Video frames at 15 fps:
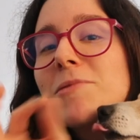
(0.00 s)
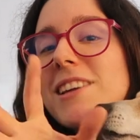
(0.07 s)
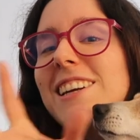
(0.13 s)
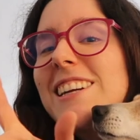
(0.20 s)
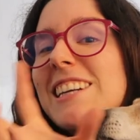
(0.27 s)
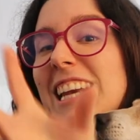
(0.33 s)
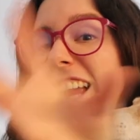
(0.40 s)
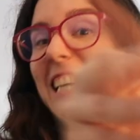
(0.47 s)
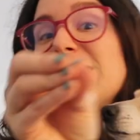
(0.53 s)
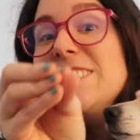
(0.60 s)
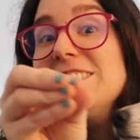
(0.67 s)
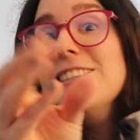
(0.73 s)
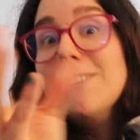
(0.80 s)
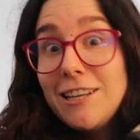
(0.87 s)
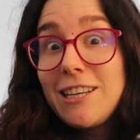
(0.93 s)
porque
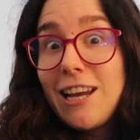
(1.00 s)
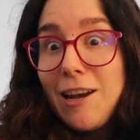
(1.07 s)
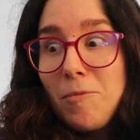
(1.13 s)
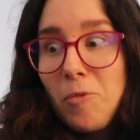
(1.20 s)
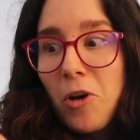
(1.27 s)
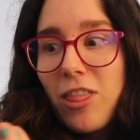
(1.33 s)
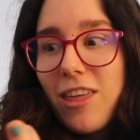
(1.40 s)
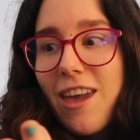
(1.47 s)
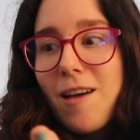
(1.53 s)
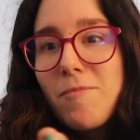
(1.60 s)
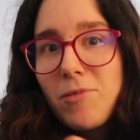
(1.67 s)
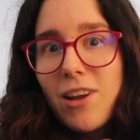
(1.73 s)
le, que le mordía,